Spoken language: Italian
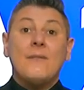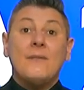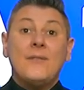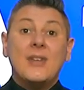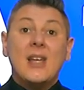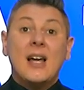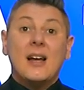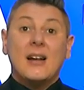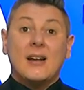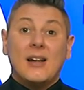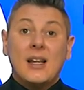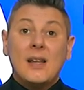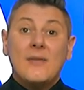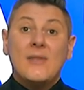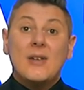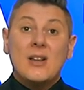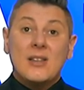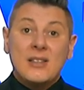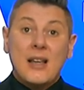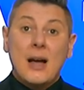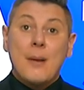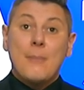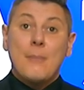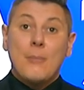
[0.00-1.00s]
vi
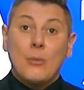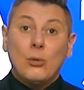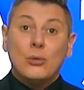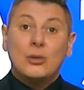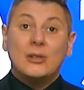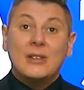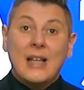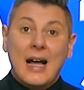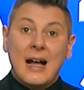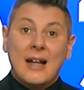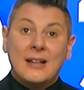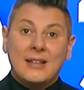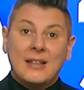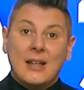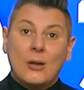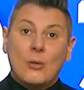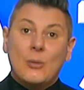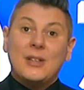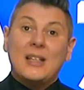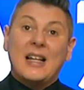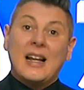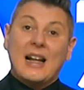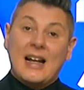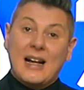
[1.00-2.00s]
arriva già montata,
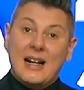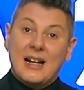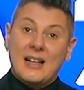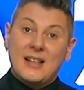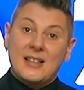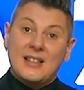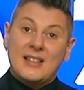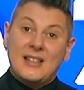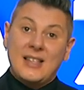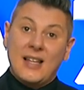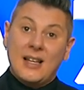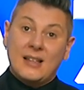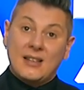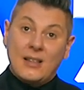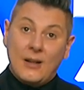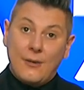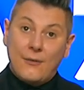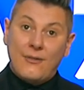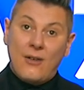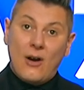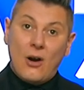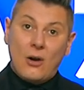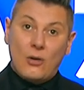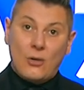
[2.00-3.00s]
quindi la garanzia
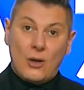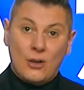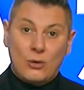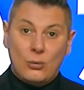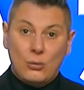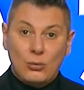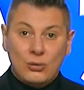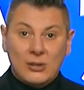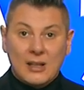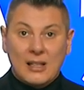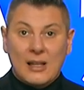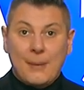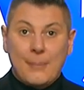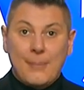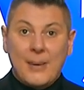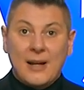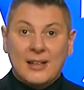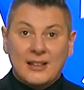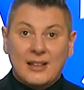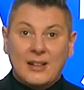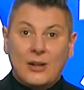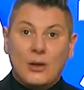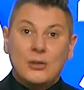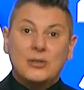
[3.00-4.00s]
del foro è tutta da
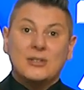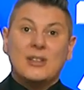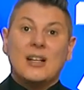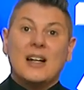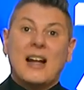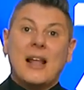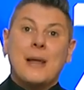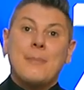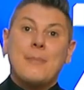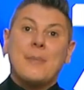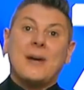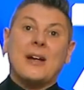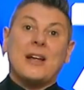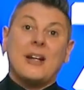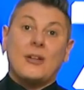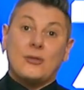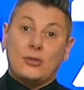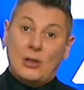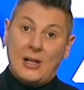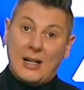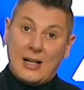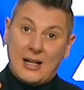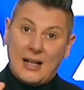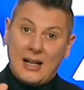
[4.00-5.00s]
parte nostra REPAC,
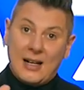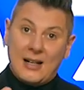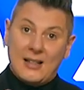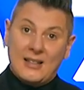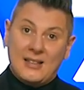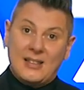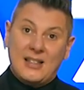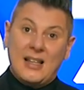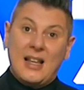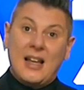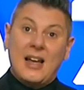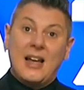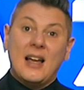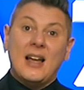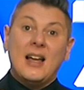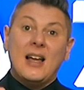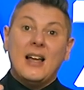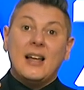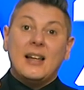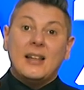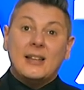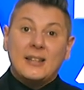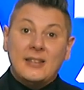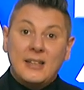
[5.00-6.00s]
cioè la garanzia
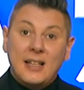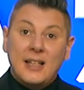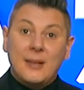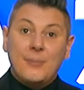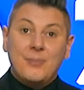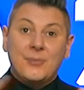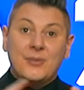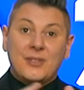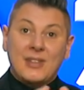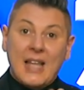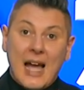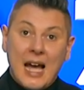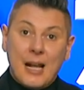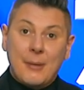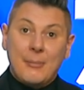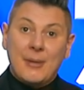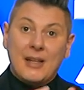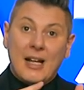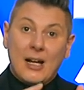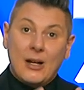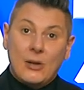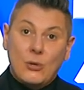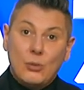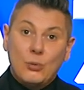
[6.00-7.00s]
di
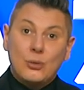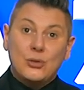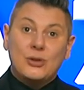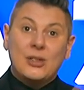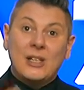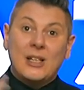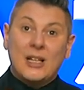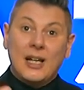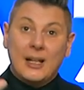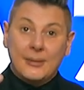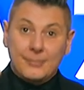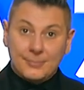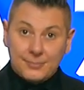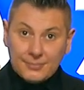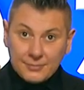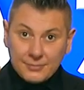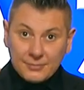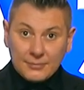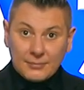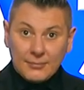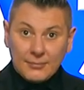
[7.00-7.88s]
termica, acustica,